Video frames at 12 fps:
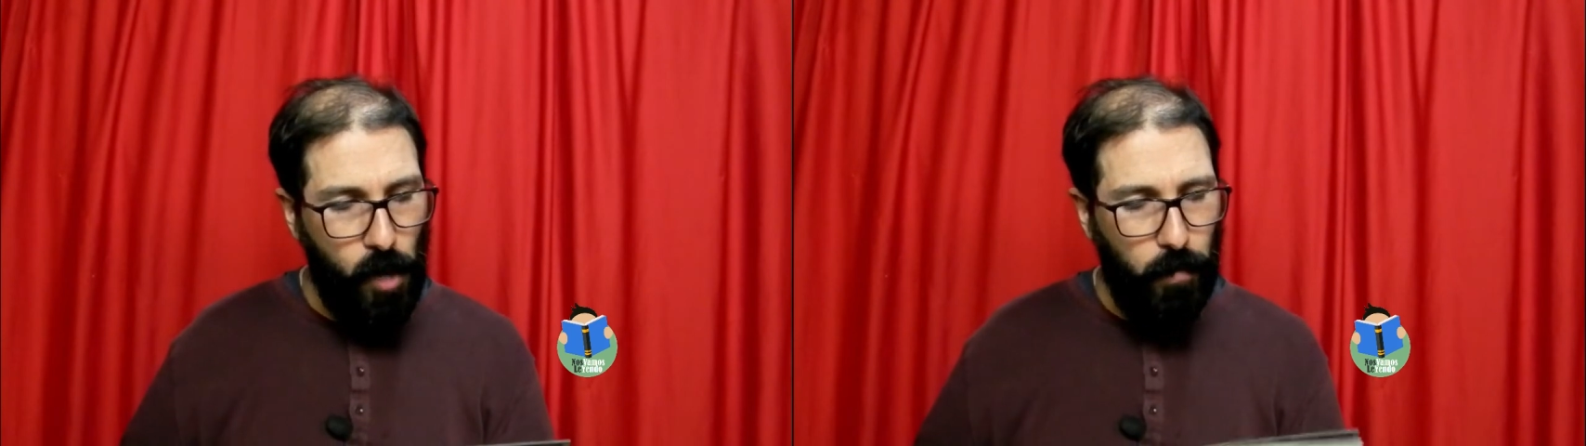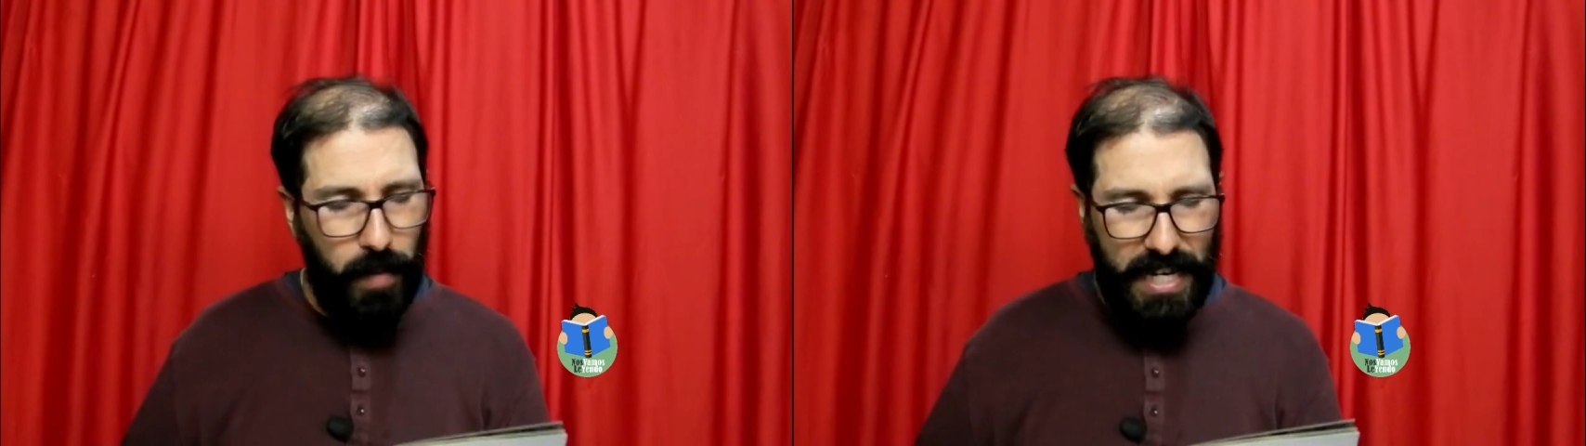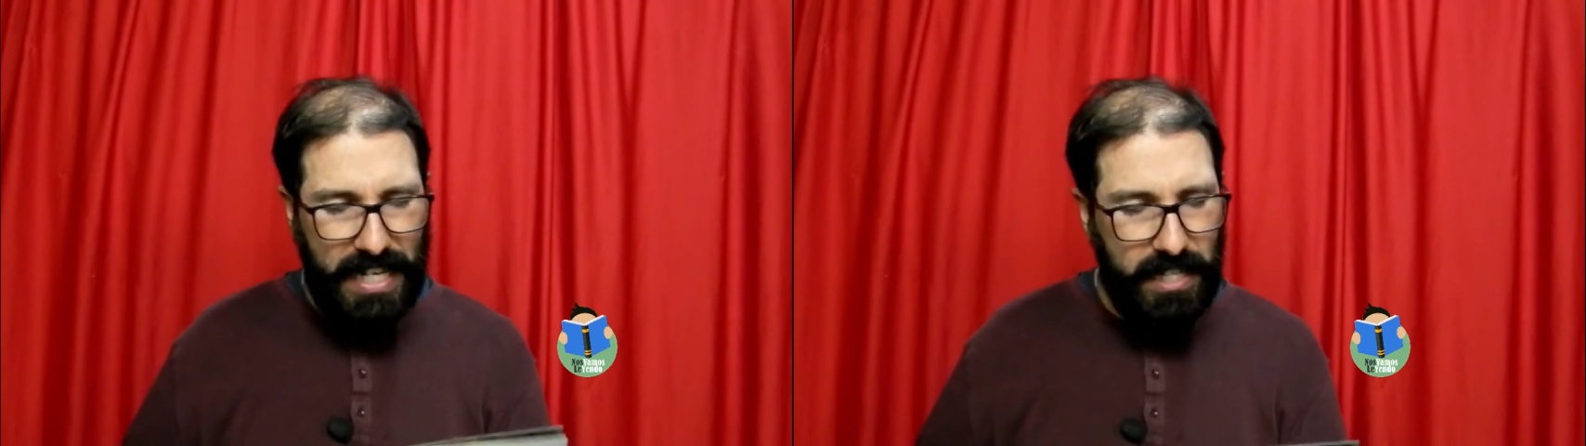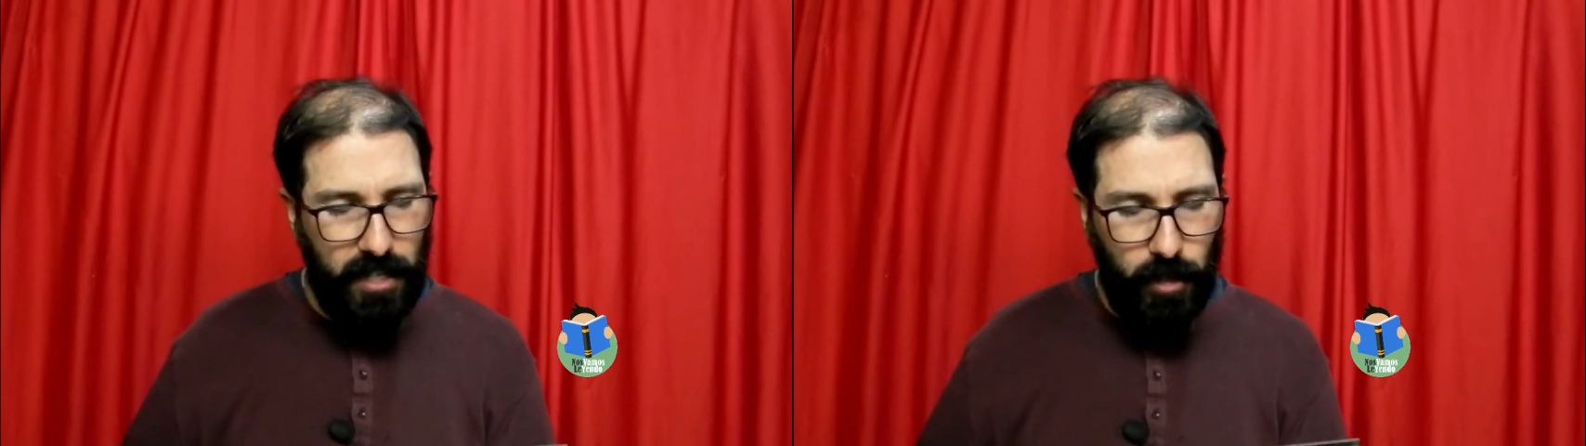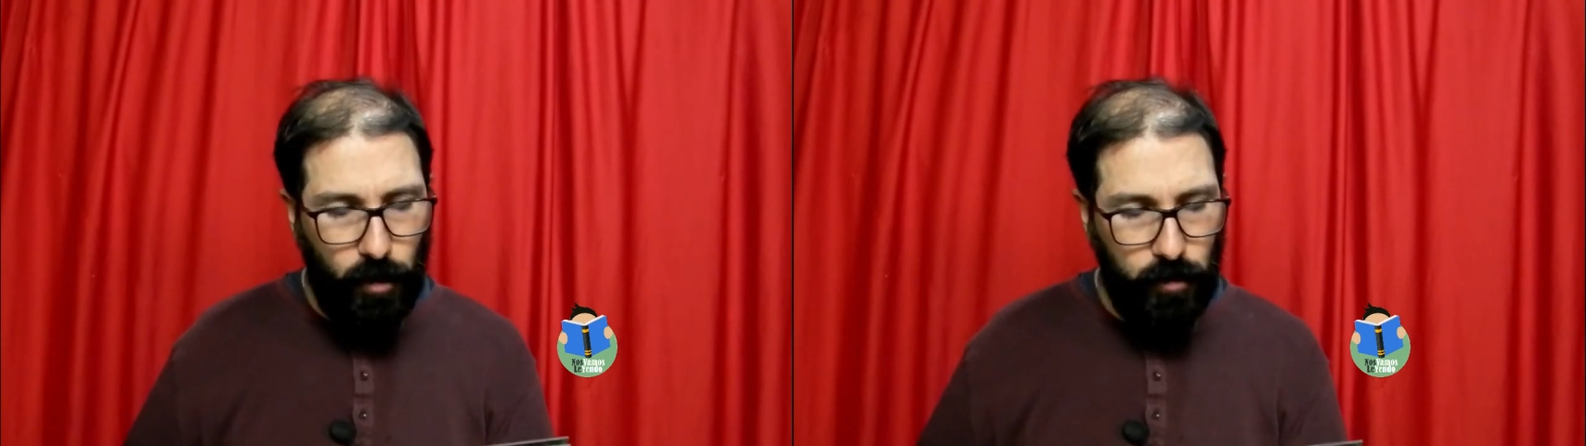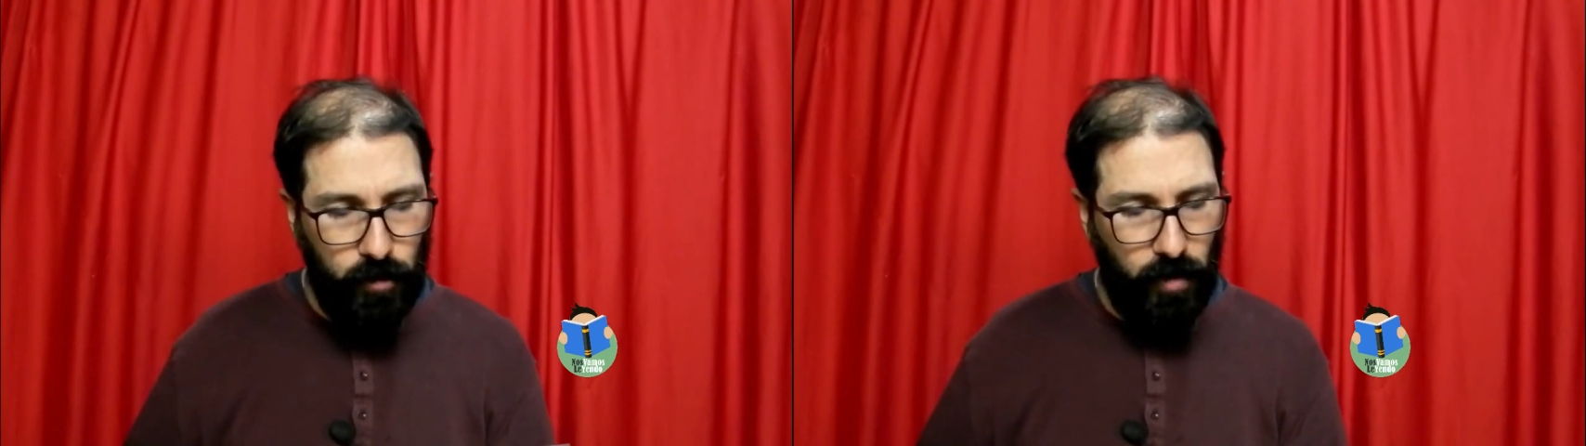
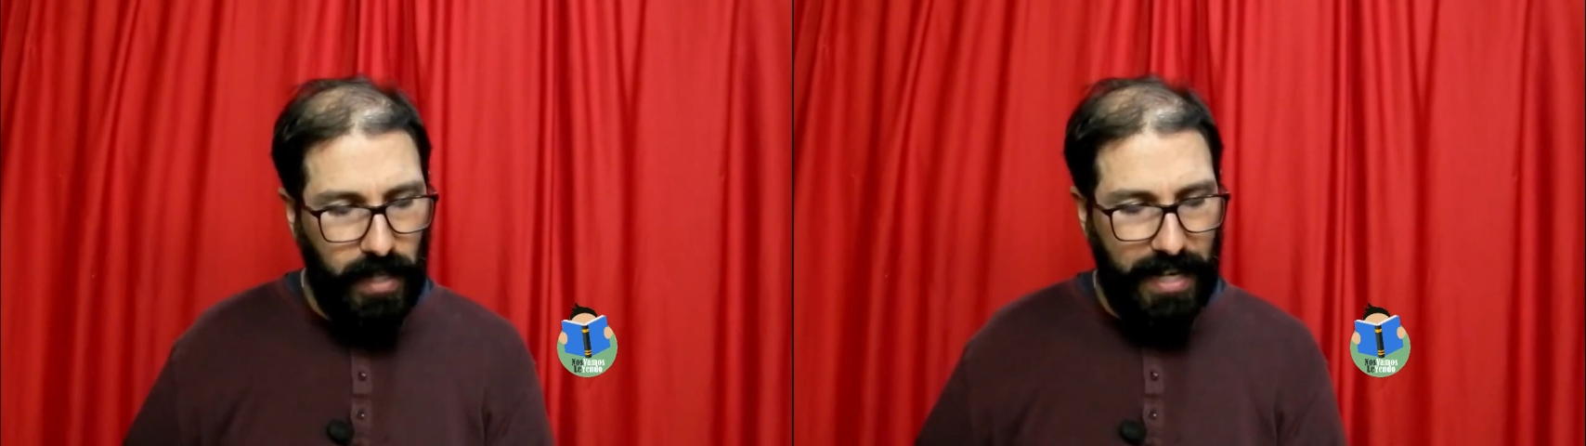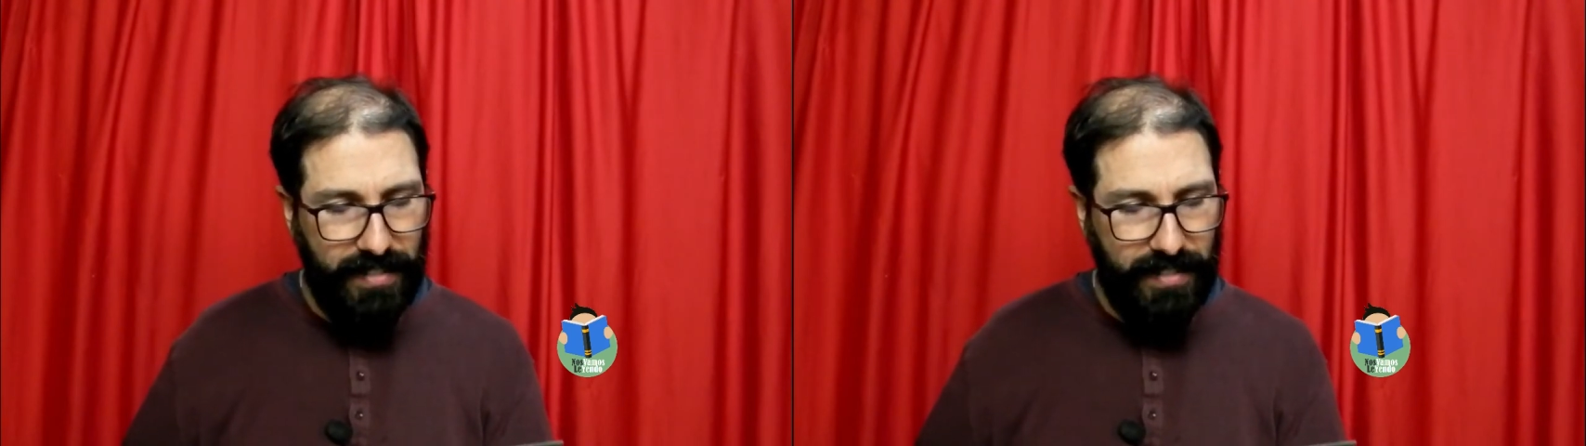peligroso de la